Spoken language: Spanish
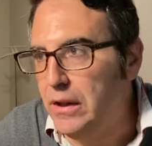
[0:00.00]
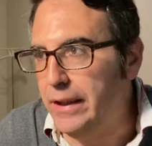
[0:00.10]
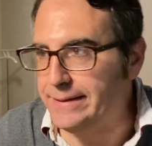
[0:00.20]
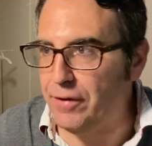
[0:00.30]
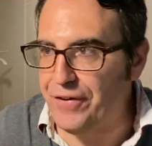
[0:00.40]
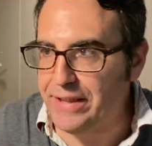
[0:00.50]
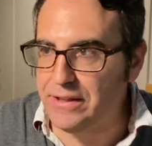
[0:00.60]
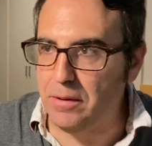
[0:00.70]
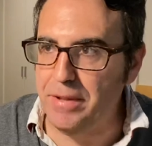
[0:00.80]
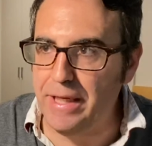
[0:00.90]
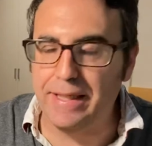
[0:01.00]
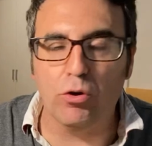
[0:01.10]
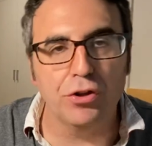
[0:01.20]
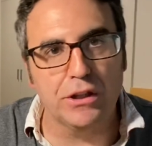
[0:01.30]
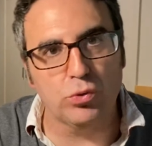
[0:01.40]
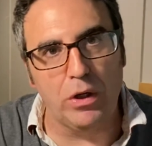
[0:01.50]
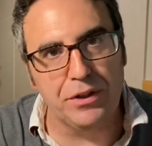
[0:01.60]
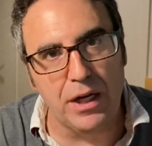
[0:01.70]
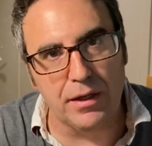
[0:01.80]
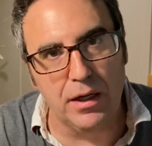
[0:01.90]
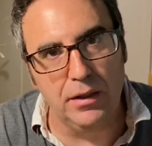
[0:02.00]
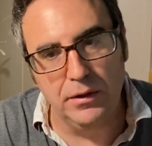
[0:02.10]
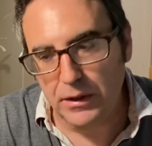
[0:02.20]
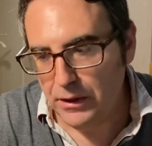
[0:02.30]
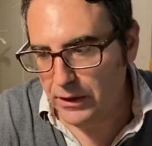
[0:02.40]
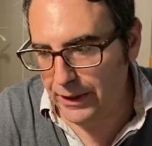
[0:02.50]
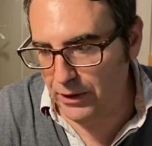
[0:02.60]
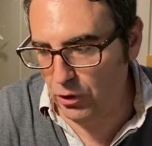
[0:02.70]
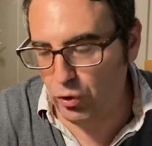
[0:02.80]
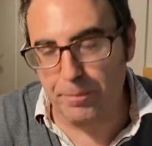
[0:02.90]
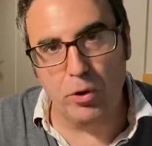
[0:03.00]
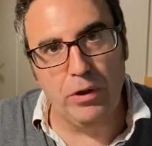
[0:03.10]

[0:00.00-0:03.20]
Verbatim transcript: Esta frase también hay que contextualizarla en lo que,